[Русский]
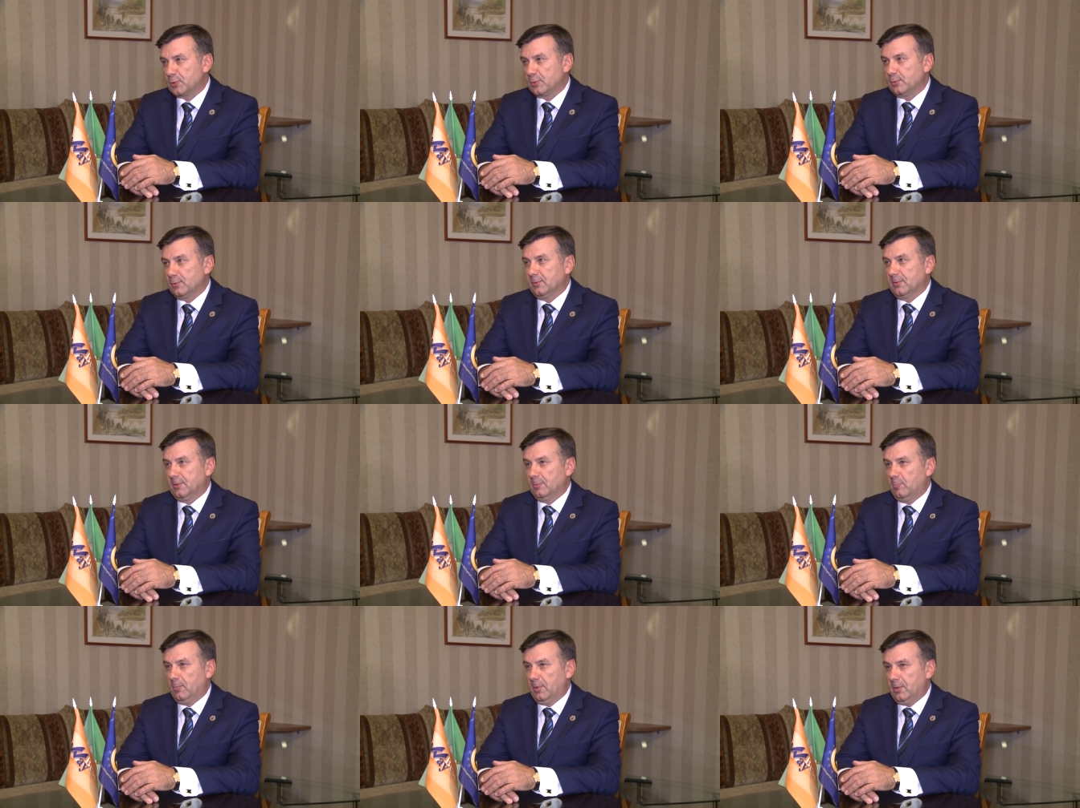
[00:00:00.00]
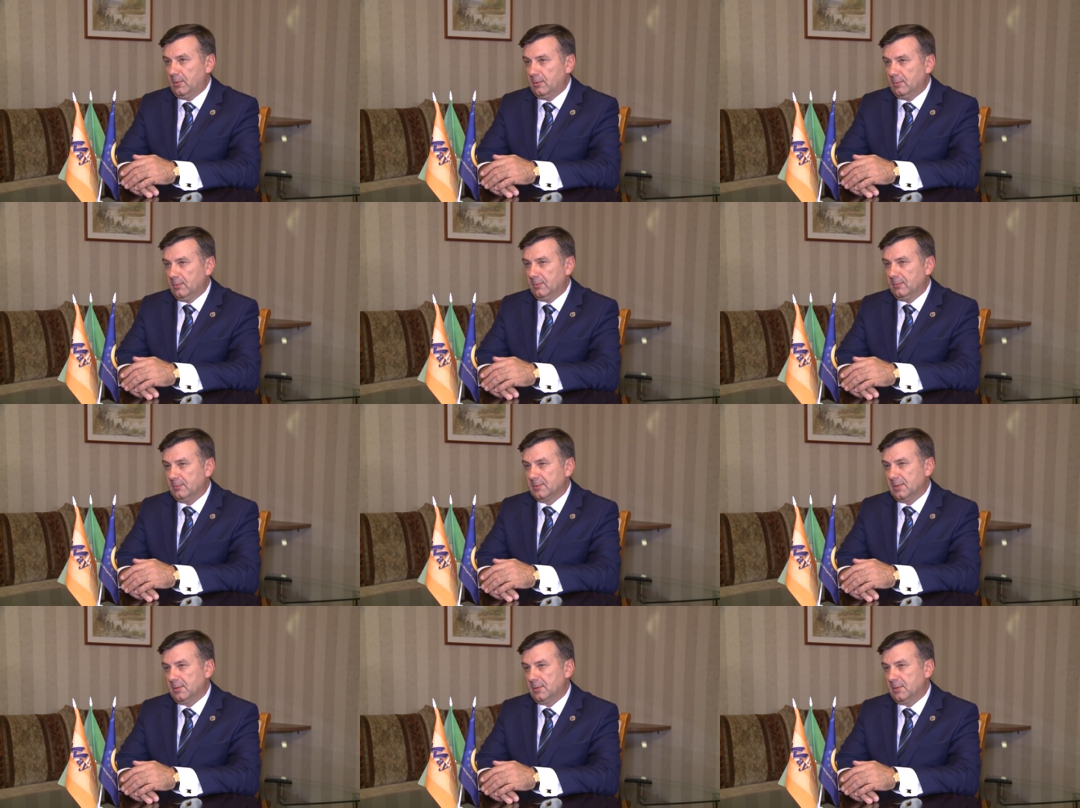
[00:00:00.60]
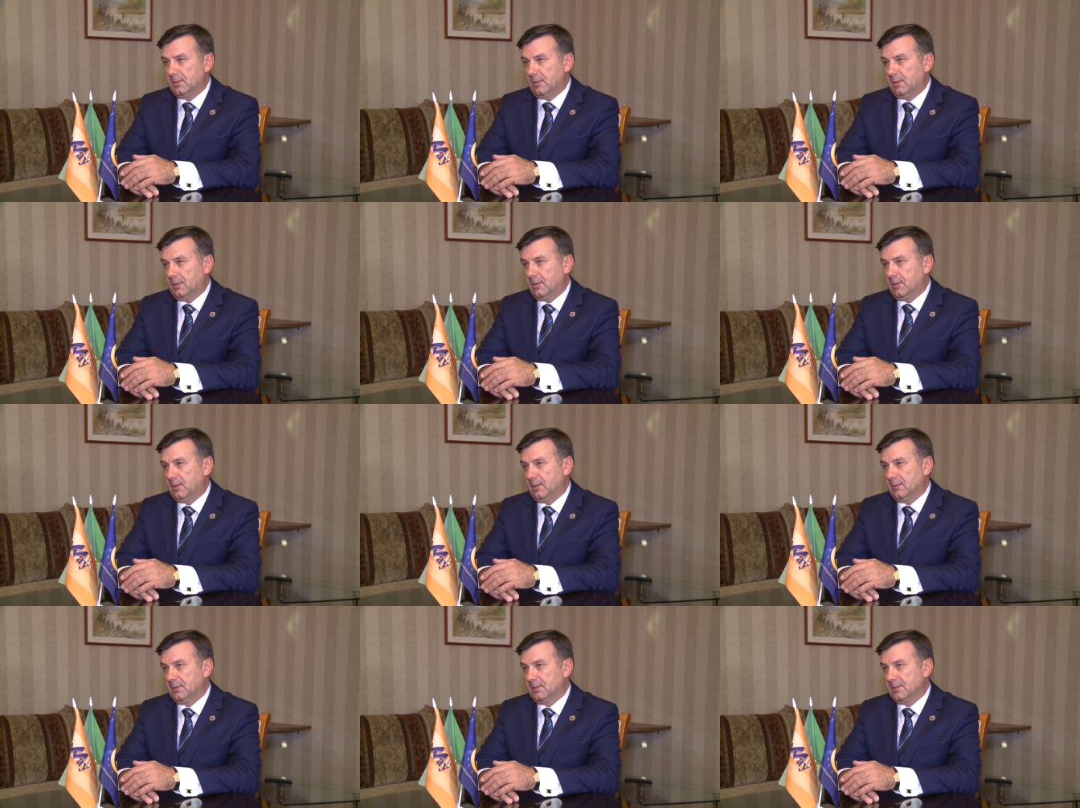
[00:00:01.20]
что это мое, знаете,
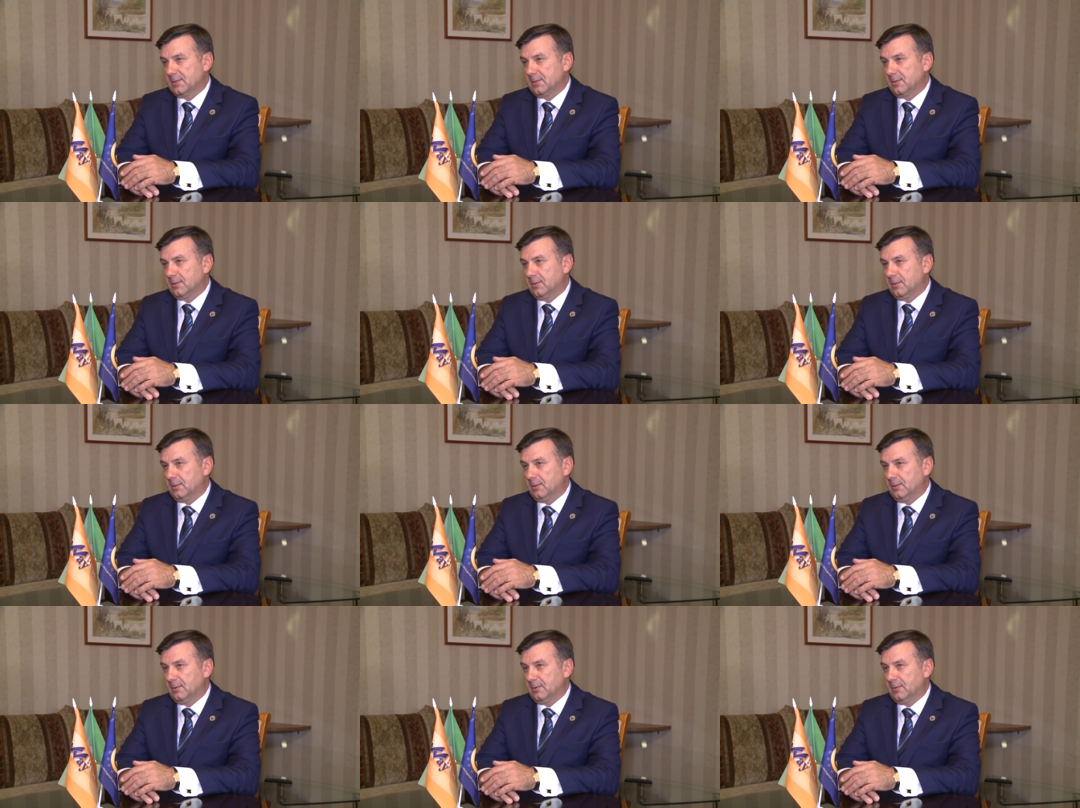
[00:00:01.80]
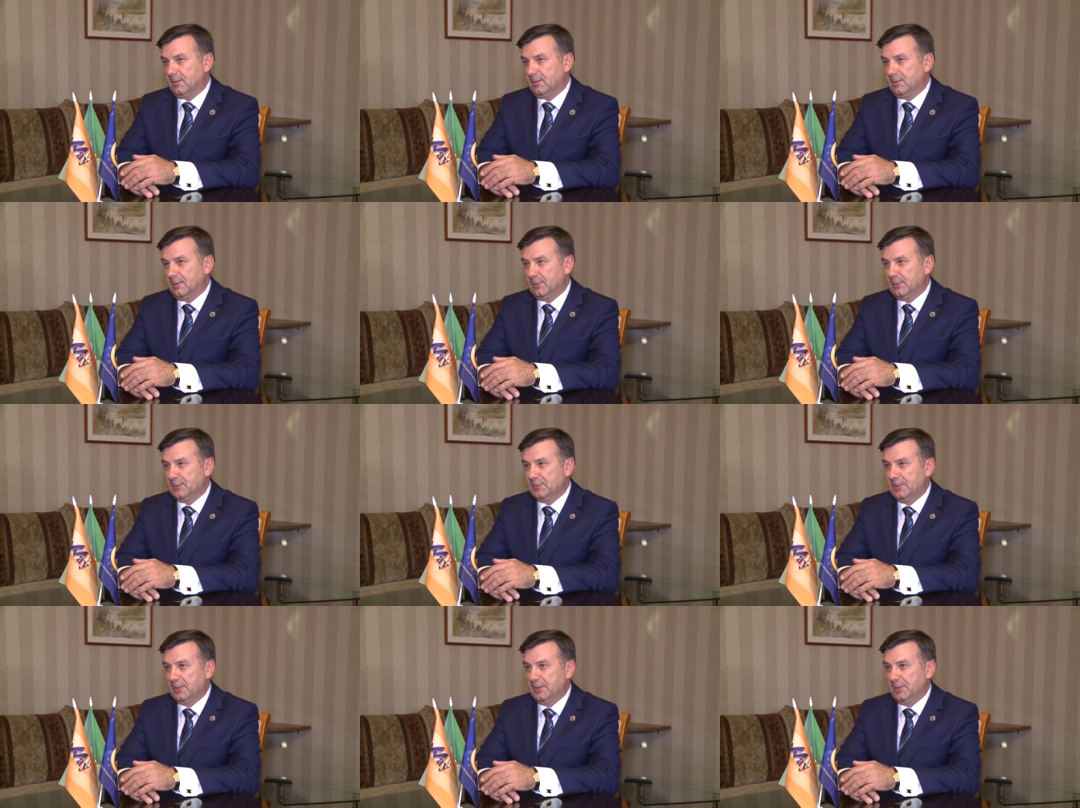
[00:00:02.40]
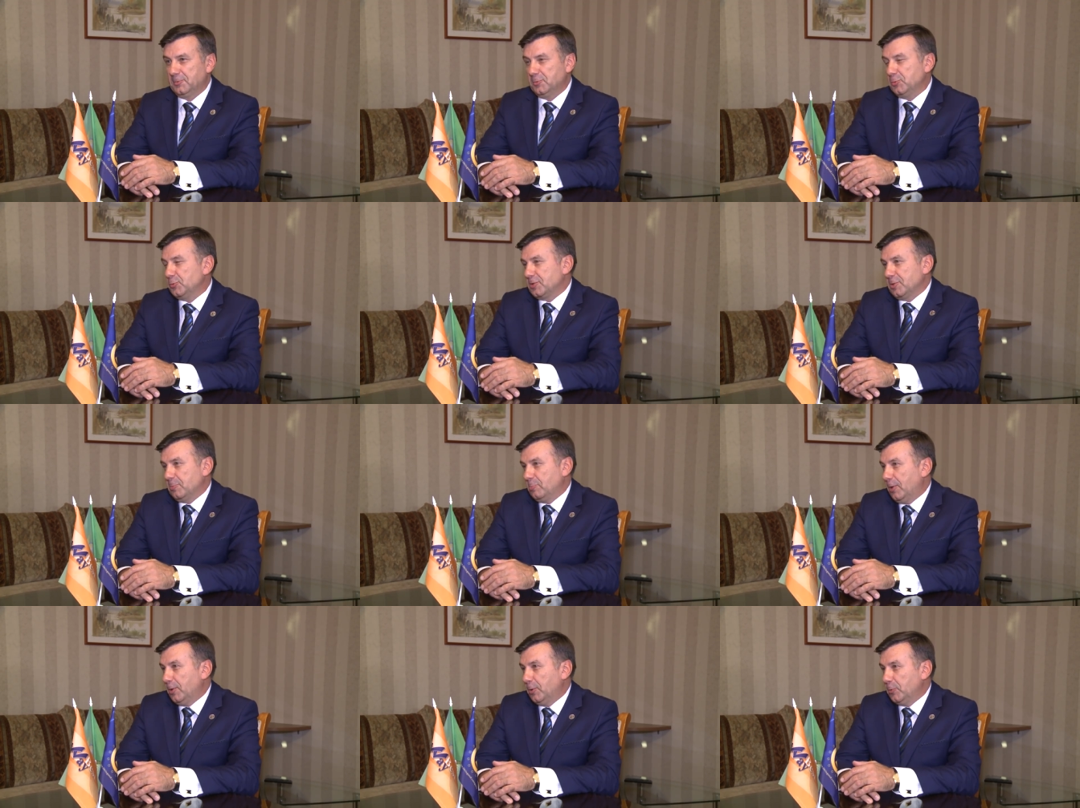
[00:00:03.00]
какая-то сыграла такая, ну,
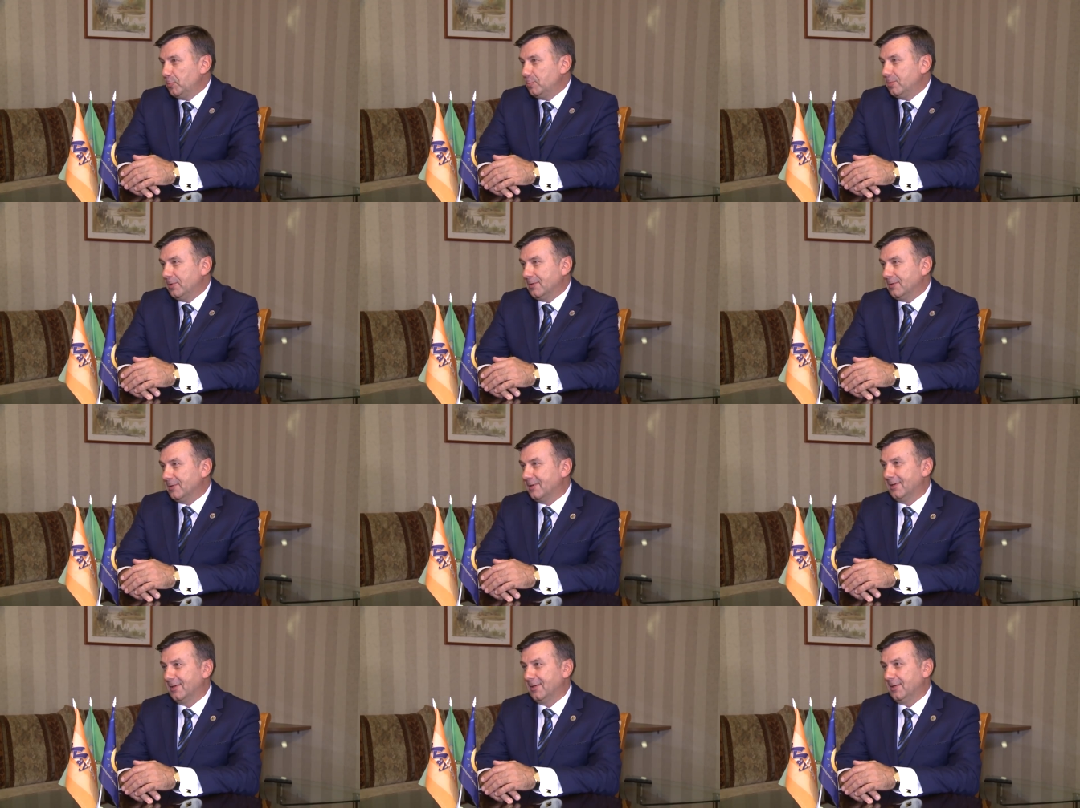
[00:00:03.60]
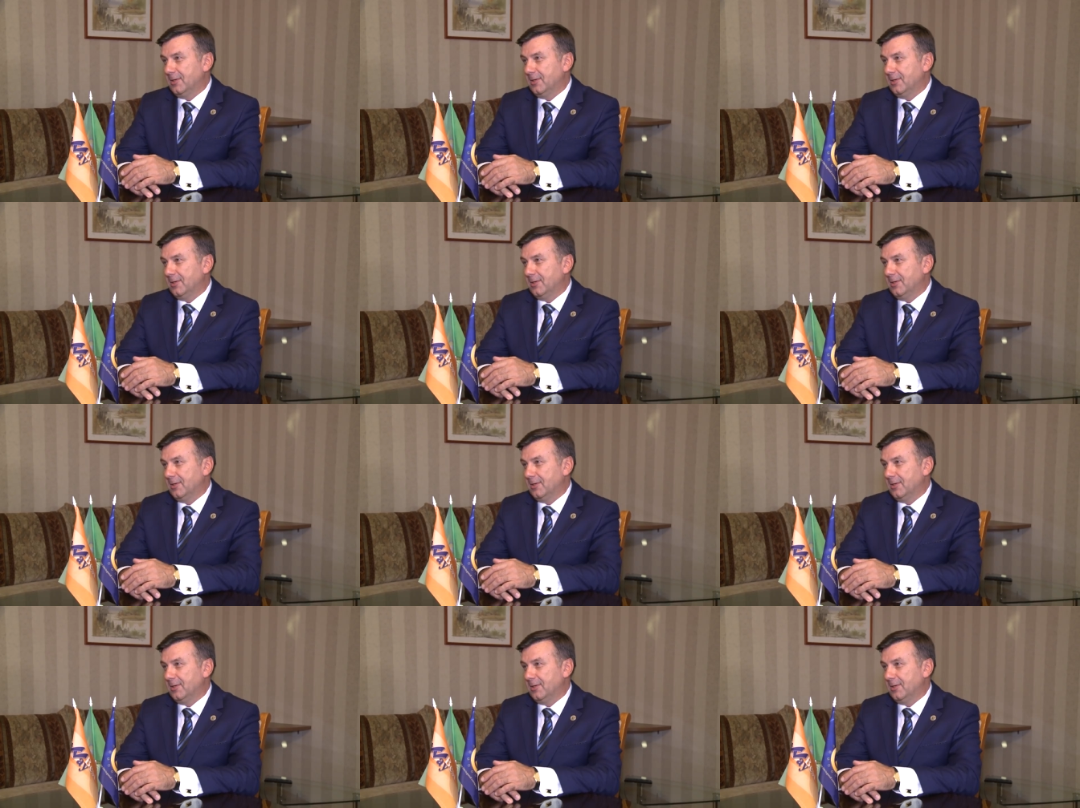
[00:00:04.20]
самолюбие.